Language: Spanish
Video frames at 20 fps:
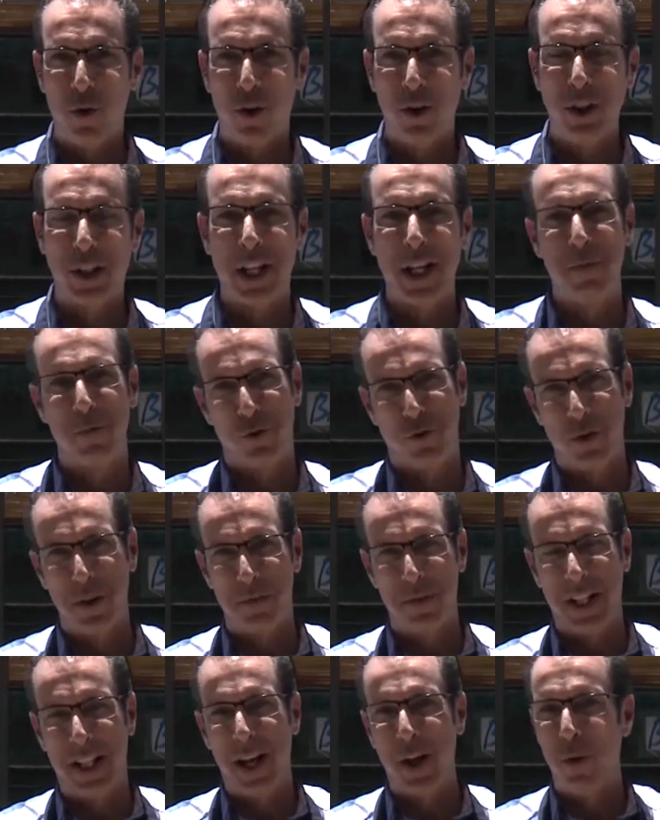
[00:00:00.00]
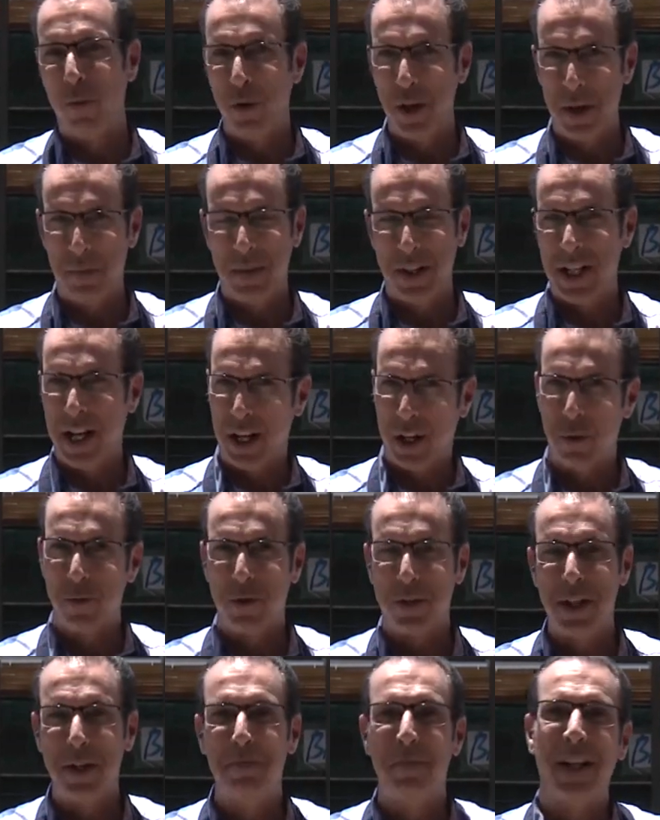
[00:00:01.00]
hoy tenemos un invitado muy especial.
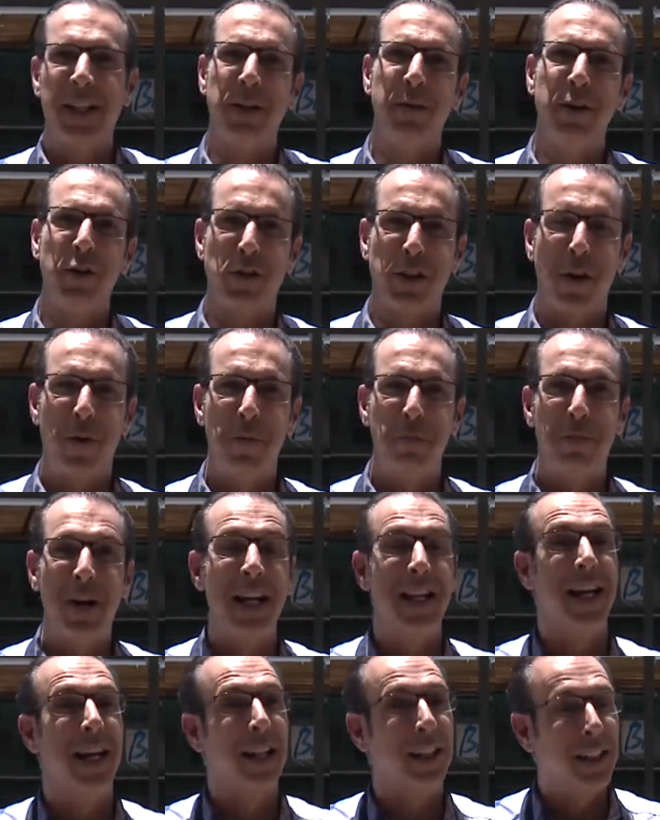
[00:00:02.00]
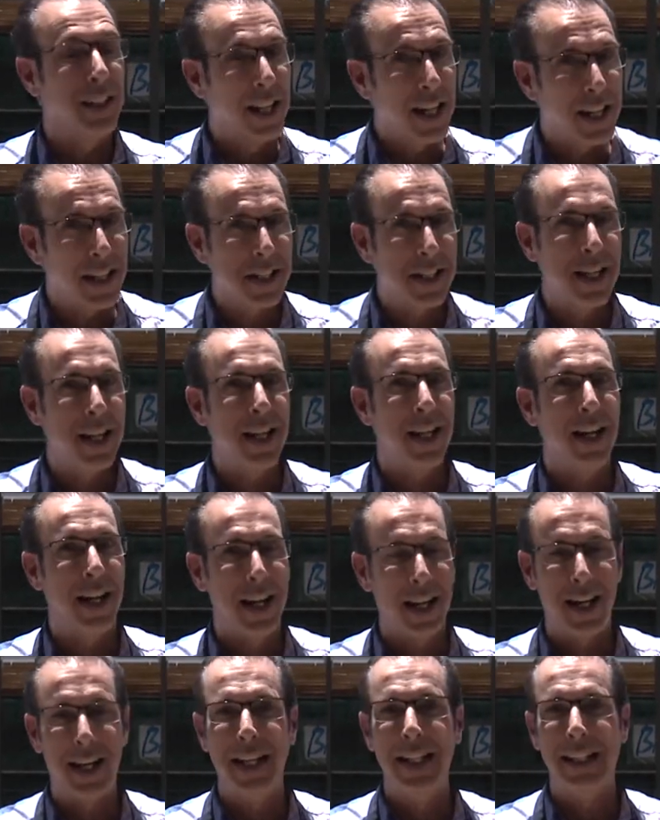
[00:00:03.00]
Como siempre, esta vez nos acompaña desde
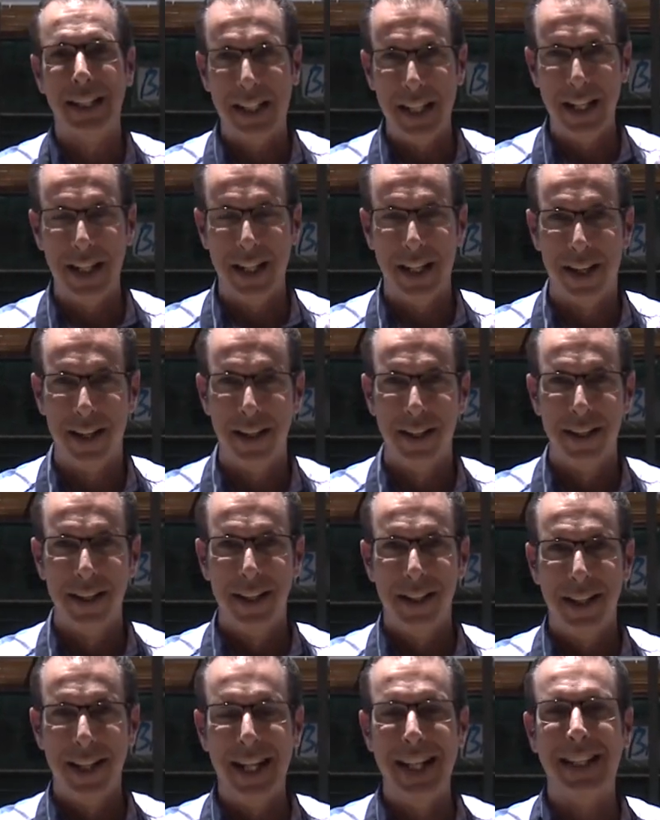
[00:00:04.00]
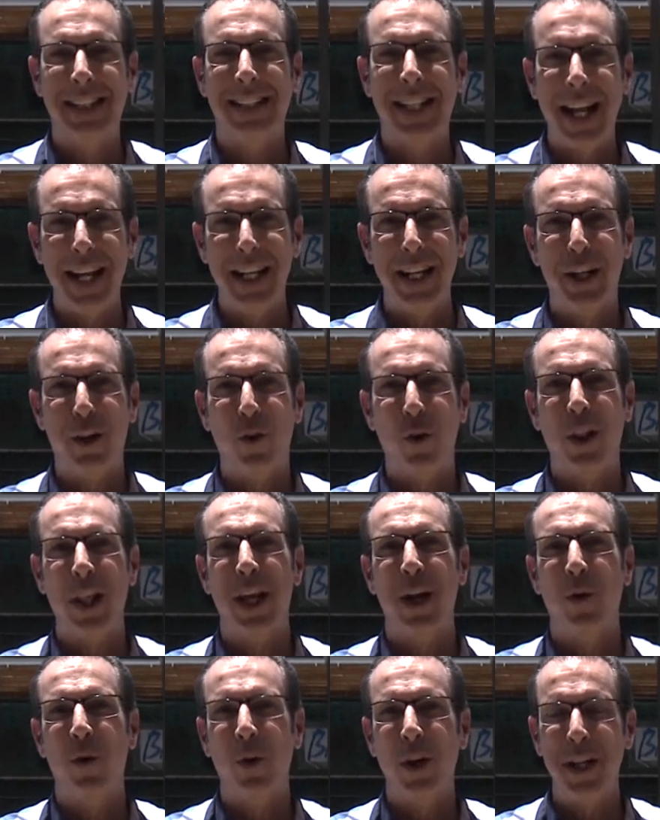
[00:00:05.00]
Argentina el técnico
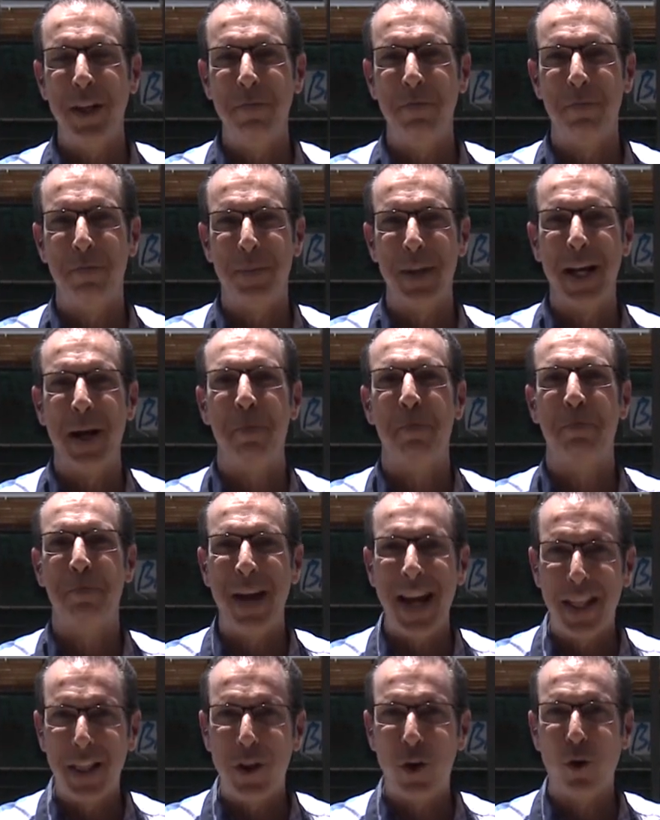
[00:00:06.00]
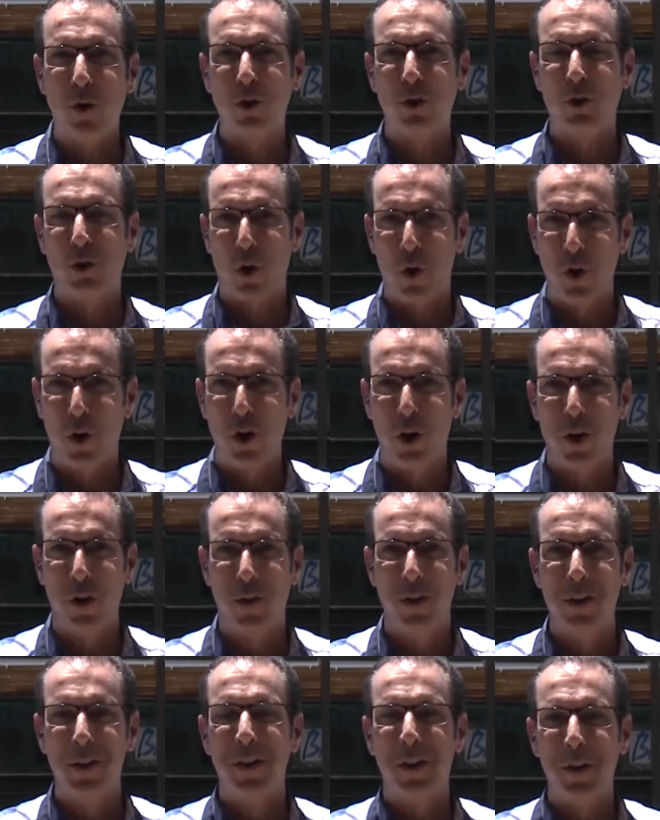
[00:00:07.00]
de Olimpia, Pedro
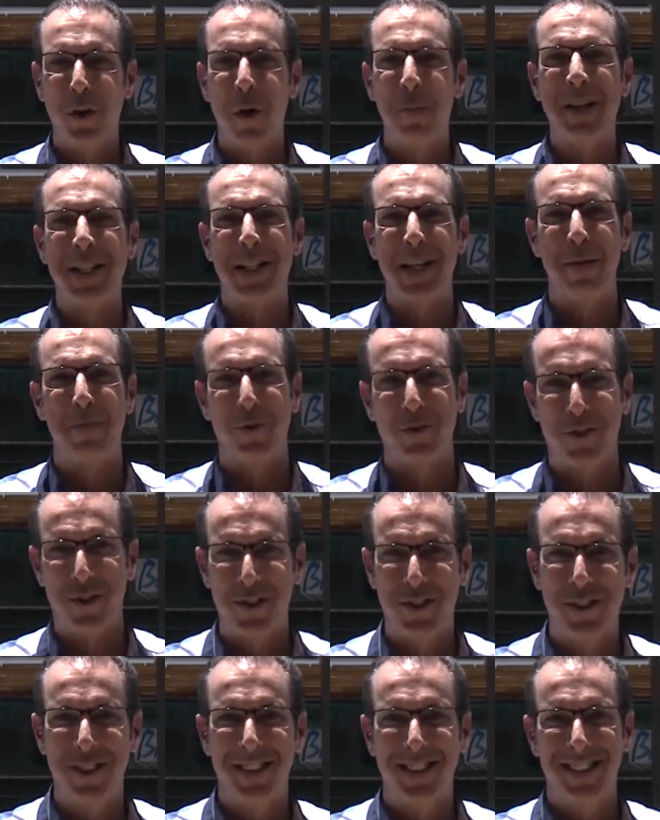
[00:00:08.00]
Troglio. Comenzamos.